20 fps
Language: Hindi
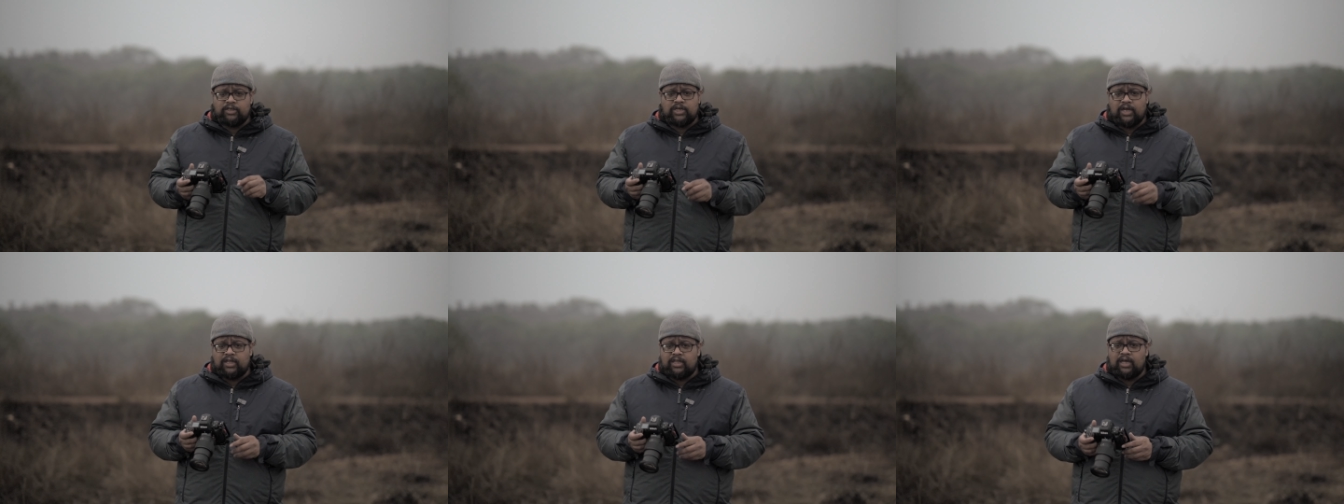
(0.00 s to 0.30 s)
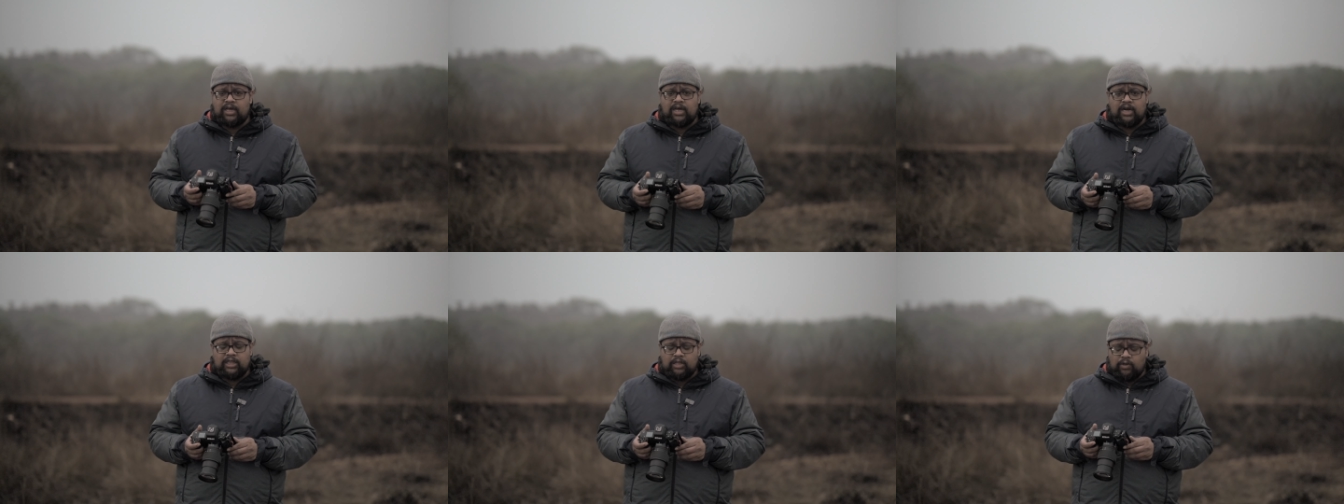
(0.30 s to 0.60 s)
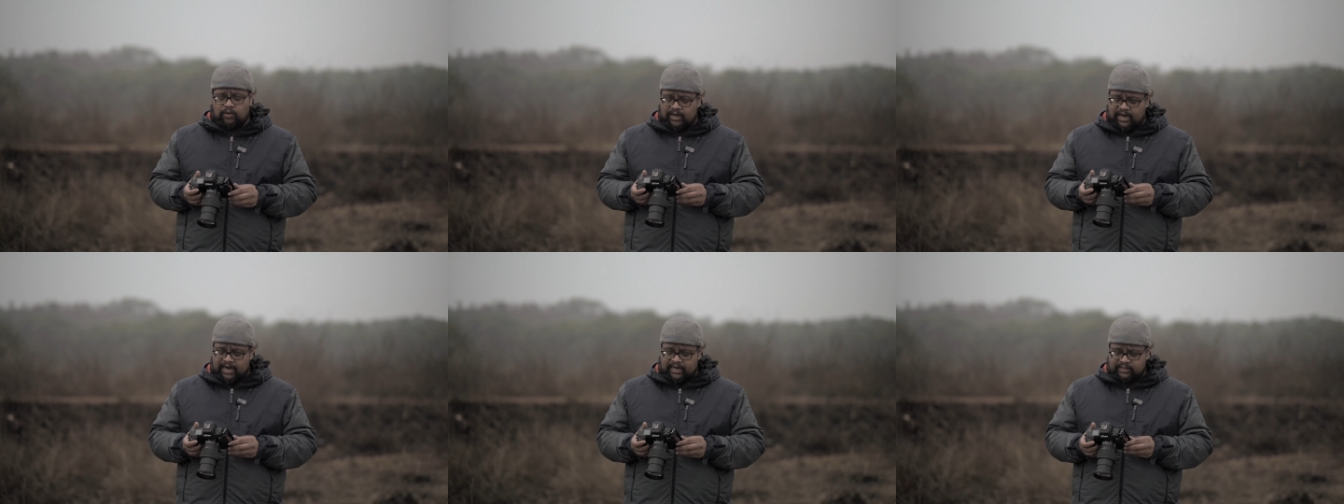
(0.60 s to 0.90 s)
ज़्यादा करता
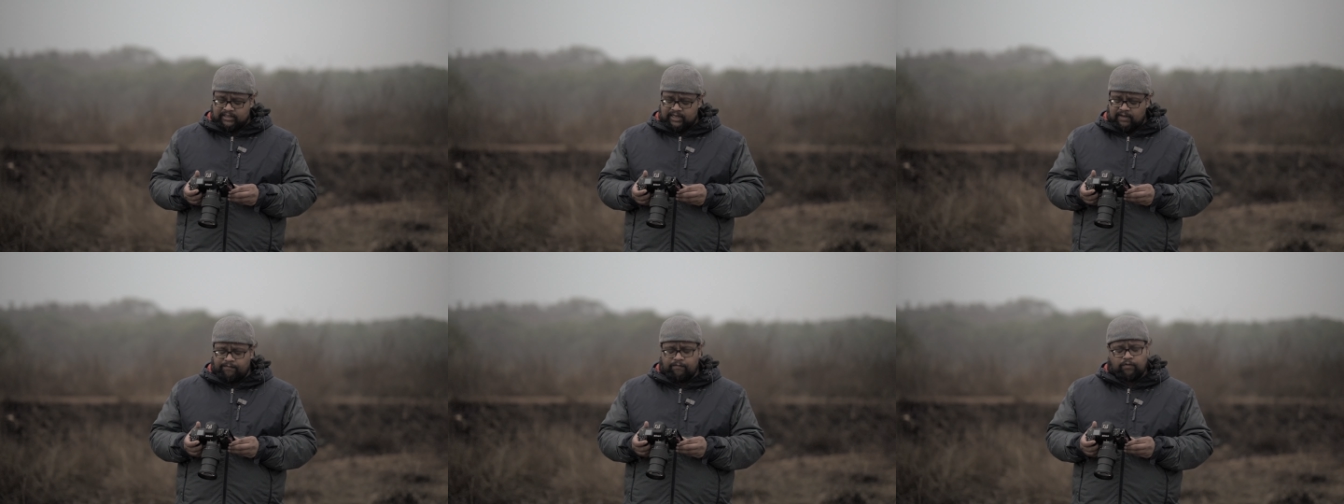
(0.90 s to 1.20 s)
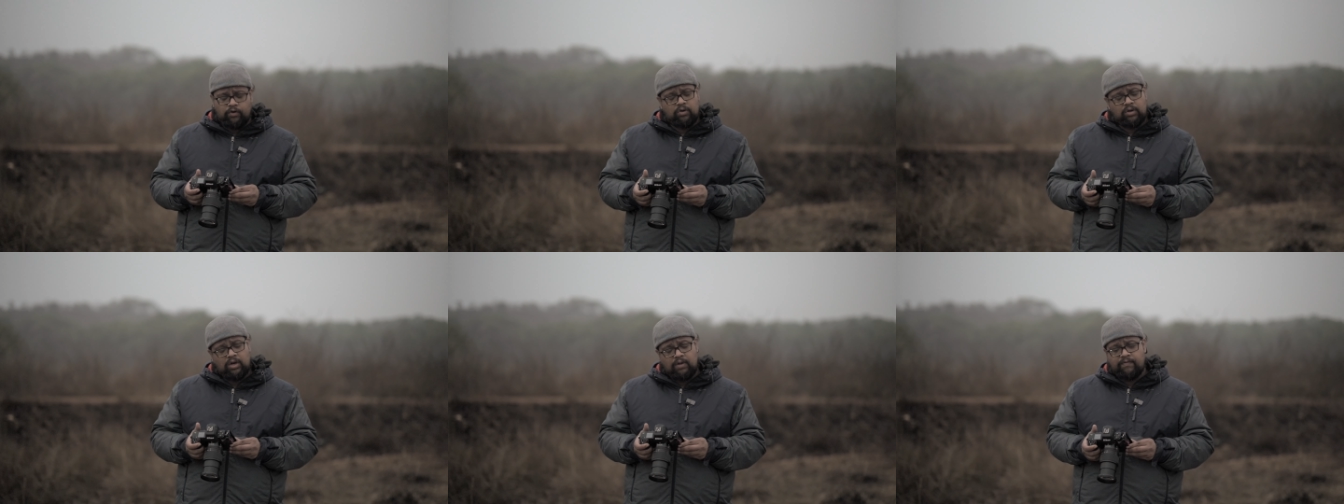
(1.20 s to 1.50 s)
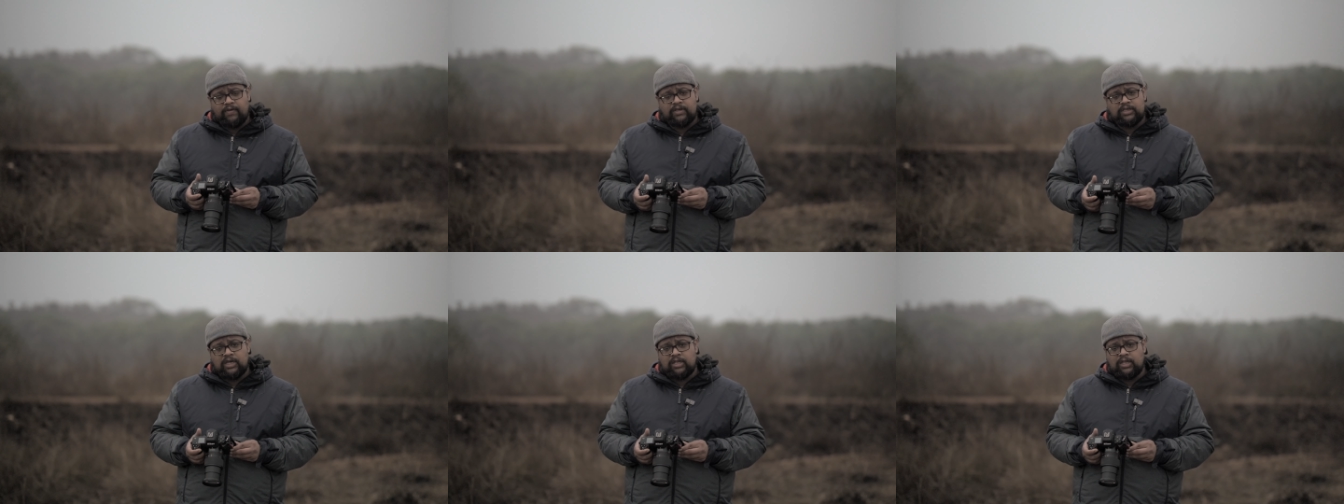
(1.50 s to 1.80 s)
हूँ लैंडस्केप
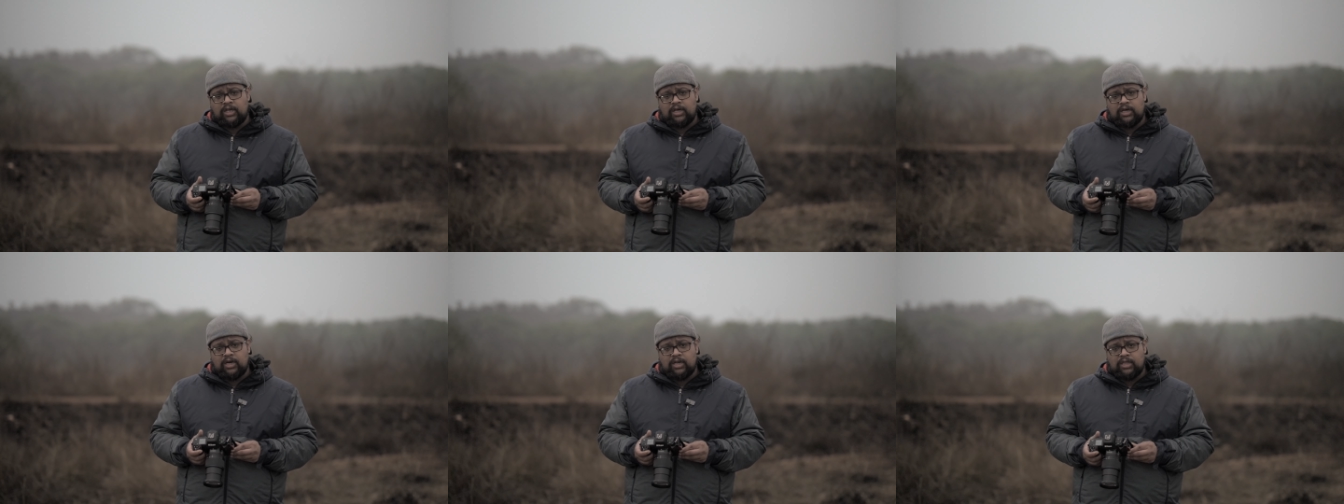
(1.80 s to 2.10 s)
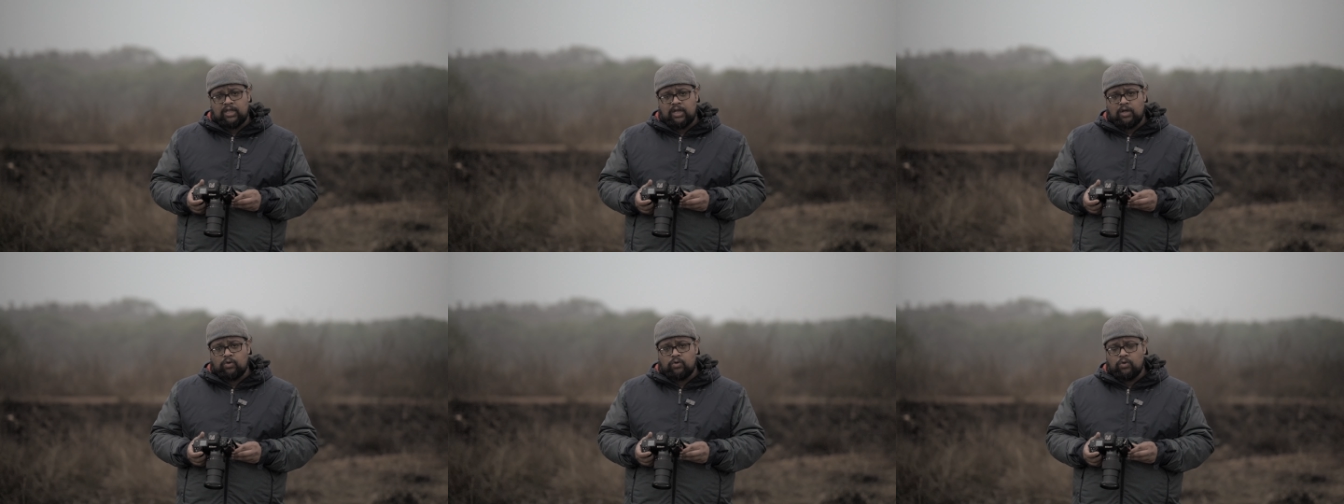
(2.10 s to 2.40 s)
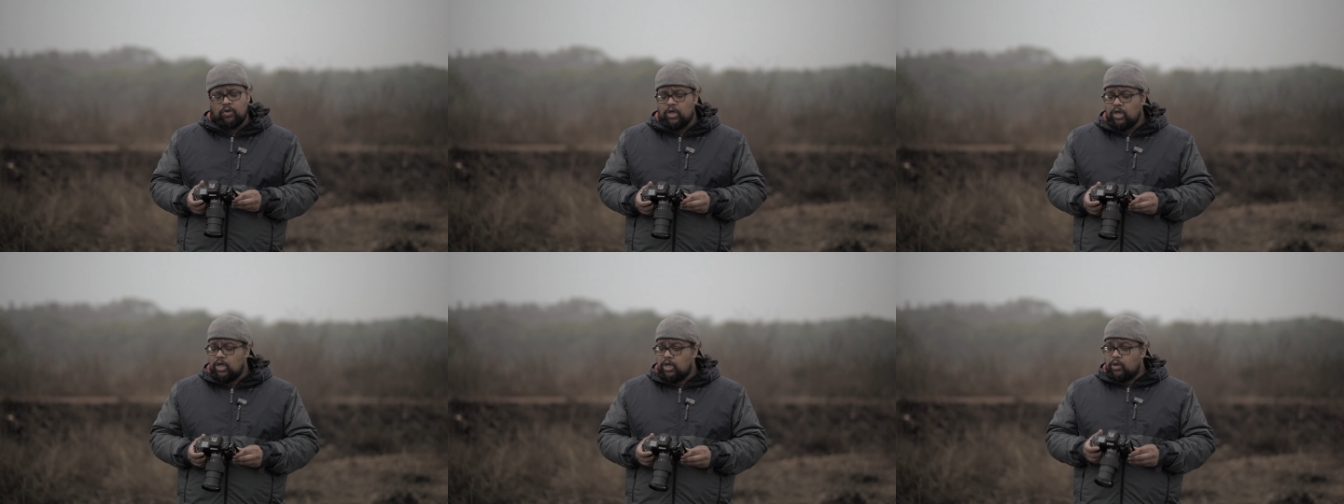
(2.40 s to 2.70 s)
फोटोग्राफी ज़्यादा करता हूँ